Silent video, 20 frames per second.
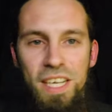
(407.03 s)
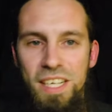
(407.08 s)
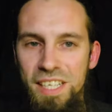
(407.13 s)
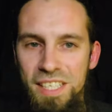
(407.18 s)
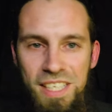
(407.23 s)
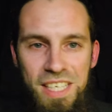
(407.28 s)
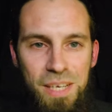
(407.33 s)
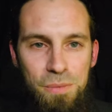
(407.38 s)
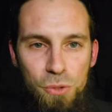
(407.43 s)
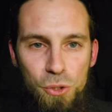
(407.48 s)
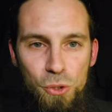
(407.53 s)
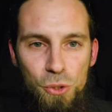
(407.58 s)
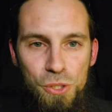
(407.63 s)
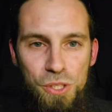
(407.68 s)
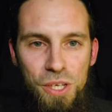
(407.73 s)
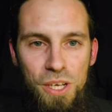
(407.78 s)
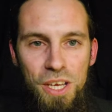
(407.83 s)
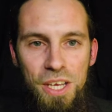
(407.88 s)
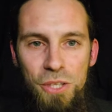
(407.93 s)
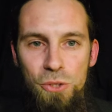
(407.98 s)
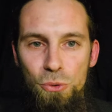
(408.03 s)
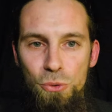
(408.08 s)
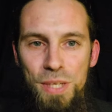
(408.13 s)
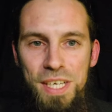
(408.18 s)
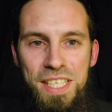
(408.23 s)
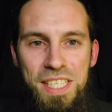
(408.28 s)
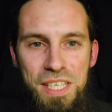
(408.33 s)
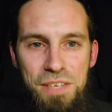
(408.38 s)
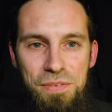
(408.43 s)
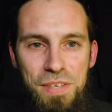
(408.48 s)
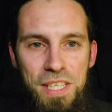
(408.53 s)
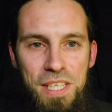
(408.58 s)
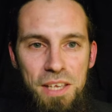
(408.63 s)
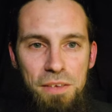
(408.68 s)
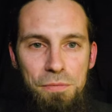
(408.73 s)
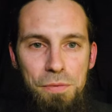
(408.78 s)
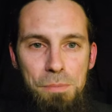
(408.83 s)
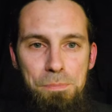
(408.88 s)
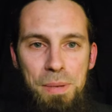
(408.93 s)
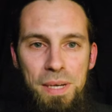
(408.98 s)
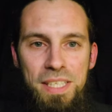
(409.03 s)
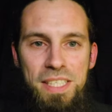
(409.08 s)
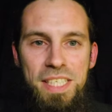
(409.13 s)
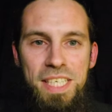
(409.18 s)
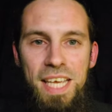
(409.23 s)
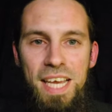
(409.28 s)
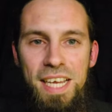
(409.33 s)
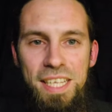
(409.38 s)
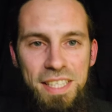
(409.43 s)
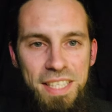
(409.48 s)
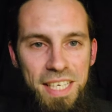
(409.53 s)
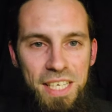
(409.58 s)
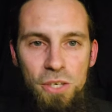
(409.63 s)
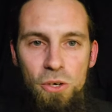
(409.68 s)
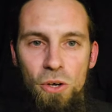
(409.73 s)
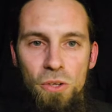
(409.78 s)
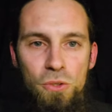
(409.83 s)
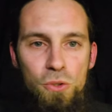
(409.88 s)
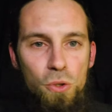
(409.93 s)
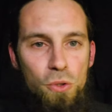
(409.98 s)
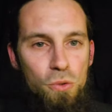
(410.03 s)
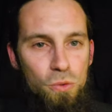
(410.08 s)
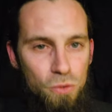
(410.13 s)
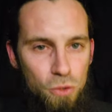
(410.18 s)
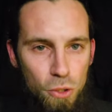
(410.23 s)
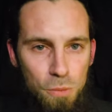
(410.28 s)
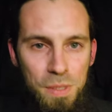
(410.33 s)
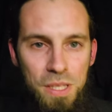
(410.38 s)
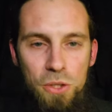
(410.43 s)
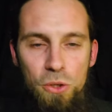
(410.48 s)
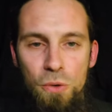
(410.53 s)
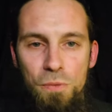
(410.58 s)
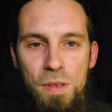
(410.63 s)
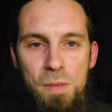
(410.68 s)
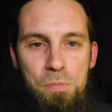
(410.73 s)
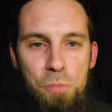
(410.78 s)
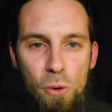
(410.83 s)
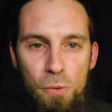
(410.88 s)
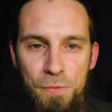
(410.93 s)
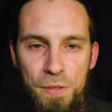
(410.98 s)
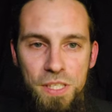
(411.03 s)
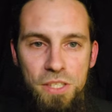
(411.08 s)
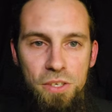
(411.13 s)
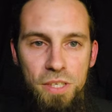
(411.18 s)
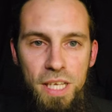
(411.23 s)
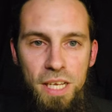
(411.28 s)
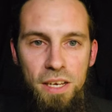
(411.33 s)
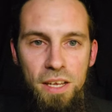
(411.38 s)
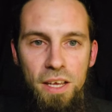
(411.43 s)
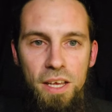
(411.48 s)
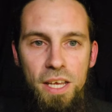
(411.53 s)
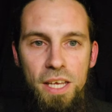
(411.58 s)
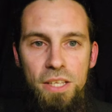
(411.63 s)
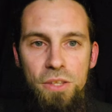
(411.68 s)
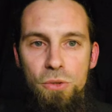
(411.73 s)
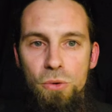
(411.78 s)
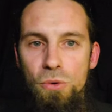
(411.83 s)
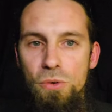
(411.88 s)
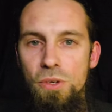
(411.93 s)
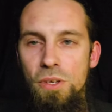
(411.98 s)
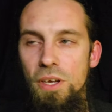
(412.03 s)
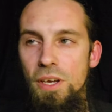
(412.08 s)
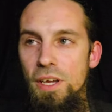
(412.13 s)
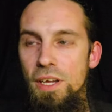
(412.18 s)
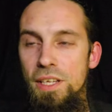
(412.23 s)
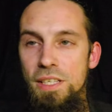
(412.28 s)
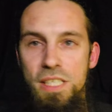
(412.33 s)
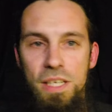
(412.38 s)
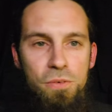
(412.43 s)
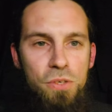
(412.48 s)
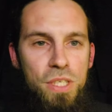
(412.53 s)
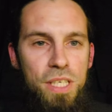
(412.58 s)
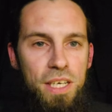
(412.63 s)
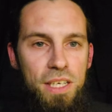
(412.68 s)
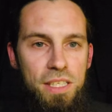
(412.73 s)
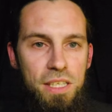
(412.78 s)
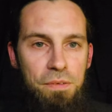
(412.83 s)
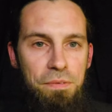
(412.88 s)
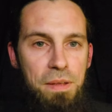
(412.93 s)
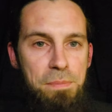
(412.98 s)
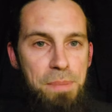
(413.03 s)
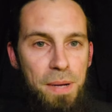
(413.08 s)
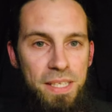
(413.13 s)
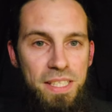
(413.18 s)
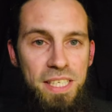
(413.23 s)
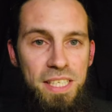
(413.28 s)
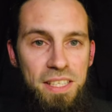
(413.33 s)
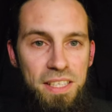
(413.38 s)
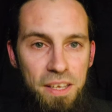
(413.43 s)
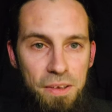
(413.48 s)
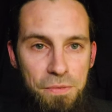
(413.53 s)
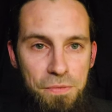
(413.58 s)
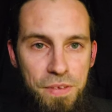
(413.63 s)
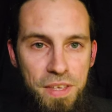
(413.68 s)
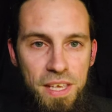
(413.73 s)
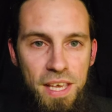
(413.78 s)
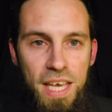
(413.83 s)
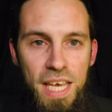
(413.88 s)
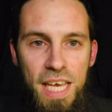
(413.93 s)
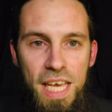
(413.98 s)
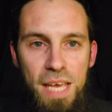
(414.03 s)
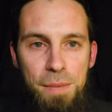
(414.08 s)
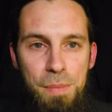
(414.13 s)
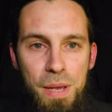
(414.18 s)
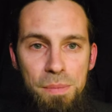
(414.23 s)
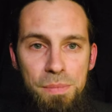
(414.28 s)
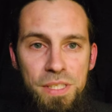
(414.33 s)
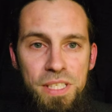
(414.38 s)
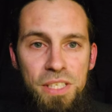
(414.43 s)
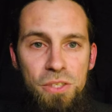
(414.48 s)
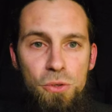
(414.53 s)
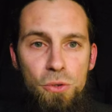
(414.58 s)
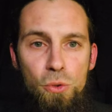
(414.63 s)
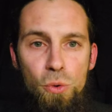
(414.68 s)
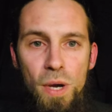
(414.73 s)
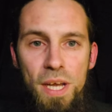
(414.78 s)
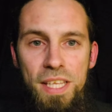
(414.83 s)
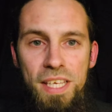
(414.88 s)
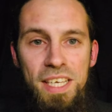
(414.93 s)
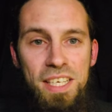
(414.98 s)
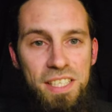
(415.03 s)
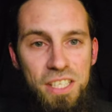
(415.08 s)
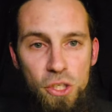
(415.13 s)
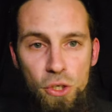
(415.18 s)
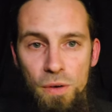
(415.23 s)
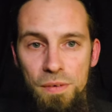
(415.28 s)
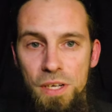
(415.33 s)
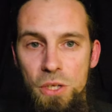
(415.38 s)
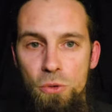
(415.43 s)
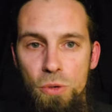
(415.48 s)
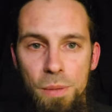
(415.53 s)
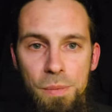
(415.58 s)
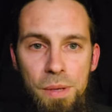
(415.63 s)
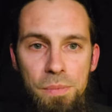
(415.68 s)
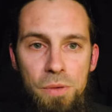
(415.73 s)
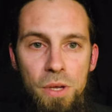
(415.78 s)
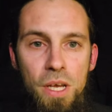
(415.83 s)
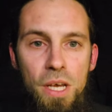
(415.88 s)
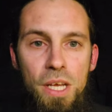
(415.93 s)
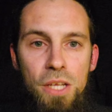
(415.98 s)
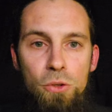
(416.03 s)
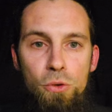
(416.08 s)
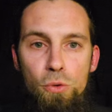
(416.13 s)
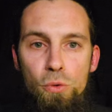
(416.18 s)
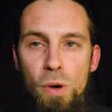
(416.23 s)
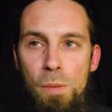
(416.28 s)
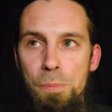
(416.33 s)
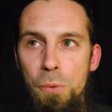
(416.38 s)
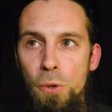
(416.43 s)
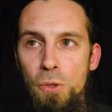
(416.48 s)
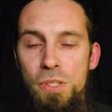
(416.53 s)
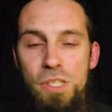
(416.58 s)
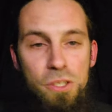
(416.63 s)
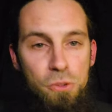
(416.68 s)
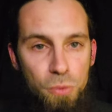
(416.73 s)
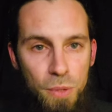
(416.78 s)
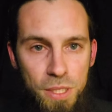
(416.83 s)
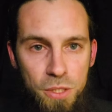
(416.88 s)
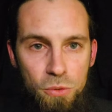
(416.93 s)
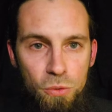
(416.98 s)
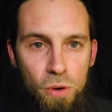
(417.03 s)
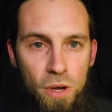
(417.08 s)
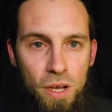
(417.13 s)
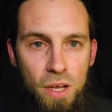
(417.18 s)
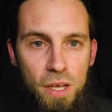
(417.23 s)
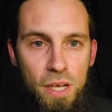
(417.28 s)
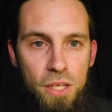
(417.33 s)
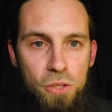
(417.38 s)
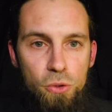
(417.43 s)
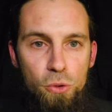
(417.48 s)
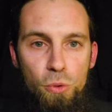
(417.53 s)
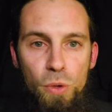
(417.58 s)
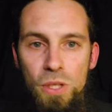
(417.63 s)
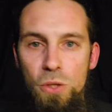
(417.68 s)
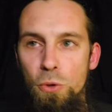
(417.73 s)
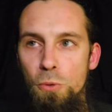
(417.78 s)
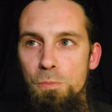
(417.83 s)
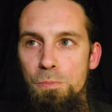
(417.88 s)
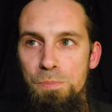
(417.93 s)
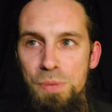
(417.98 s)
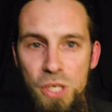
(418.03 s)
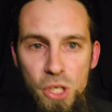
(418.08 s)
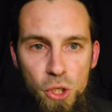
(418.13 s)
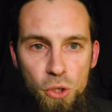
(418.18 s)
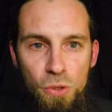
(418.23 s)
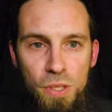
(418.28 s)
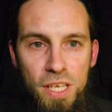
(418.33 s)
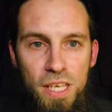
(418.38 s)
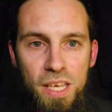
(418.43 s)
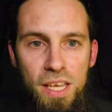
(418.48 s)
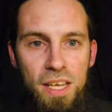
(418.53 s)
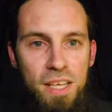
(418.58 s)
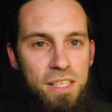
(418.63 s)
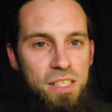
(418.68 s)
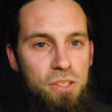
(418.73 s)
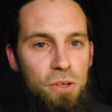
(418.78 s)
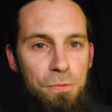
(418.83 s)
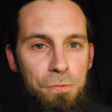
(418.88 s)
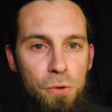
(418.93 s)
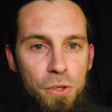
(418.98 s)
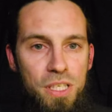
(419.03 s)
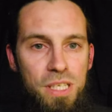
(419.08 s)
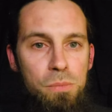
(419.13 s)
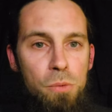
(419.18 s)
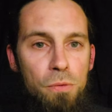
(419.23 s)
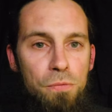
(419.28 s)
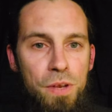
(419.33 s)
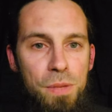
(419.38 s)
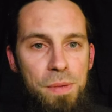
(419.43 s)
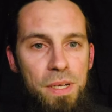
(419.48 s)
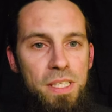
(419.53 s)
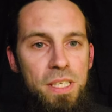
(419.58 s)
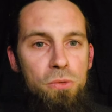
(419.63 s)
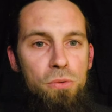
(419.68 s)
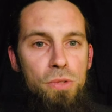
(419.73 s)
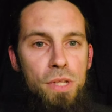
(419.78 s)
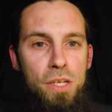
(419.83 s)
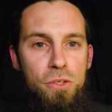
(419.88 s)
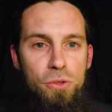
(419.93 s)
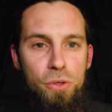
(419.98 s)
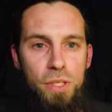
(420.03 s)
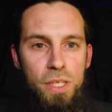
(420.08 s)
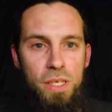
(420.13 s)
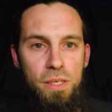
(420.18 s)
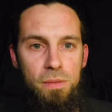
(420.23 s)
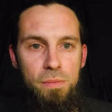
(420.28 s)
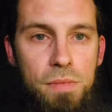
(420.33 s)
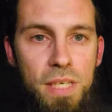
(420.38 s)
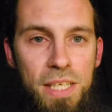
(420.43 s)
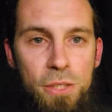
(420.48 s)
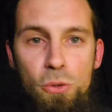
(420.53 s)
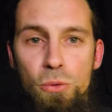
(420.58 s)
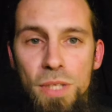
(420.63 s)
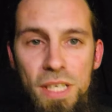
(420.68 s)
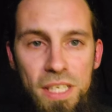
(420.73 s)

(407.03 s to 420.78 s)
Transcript: la quatrième chose, ton activité fait partie intégrante de ton domaine de vie professionnel. Donc, ça veut dire que ça fait partie de ta vie. Et même si tu dois être exigeant avec toi-même, tu dois prendre soin de toi. Tu dois te bichonner sans forcément flémarder toute la journée. Et ton